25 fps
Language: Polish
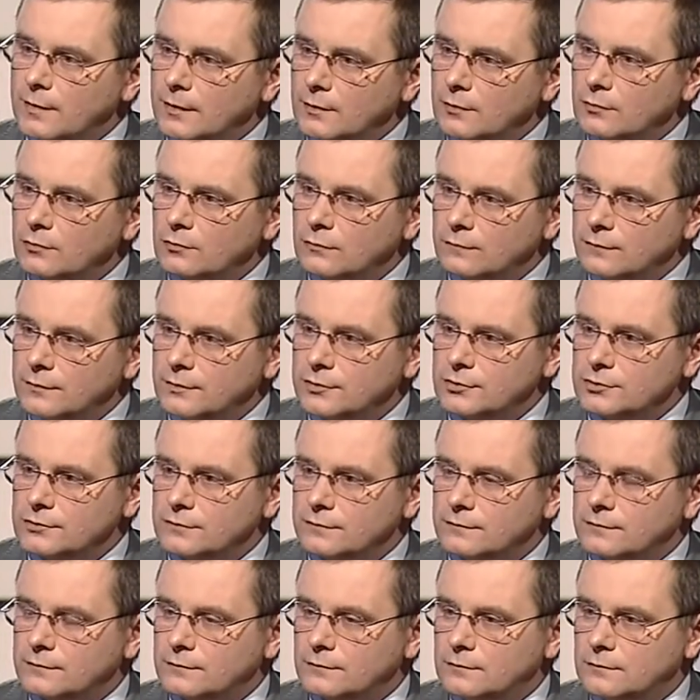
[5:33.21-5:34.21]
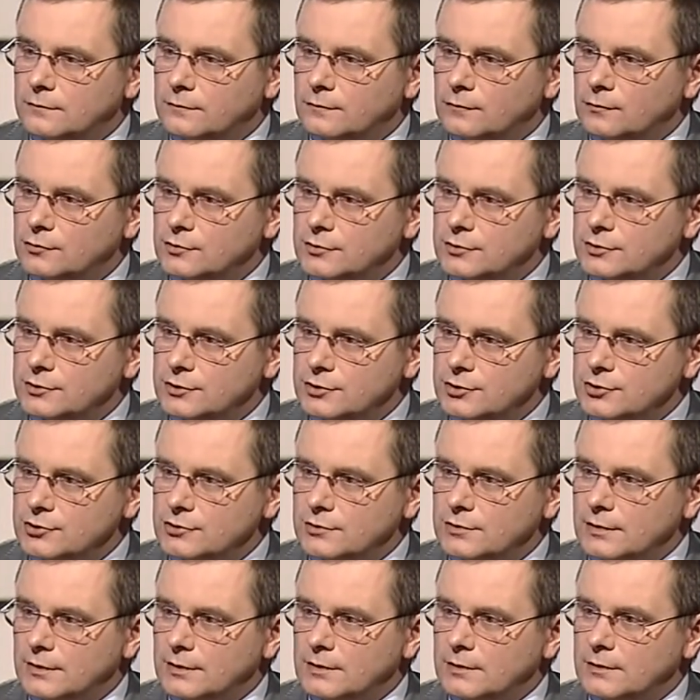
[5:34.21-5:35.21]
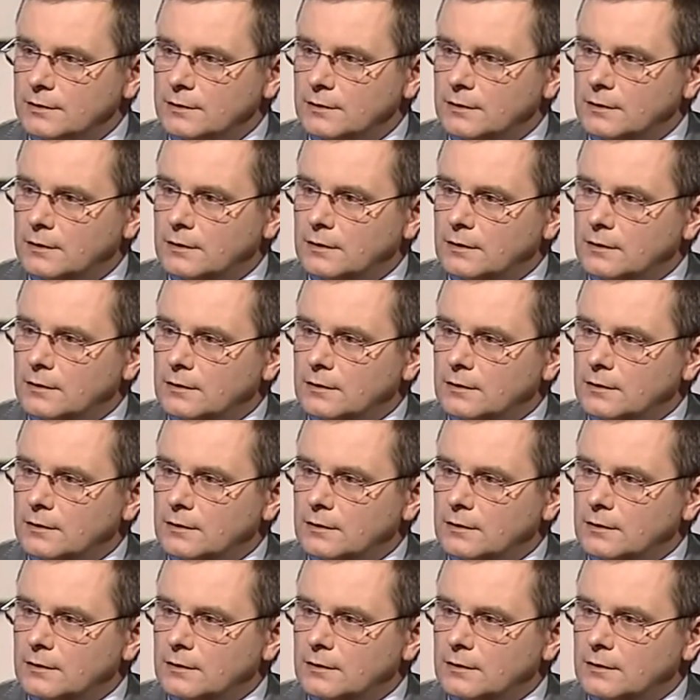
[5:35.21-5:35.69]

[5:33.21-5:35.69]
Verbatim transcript: mają również w dużej części takie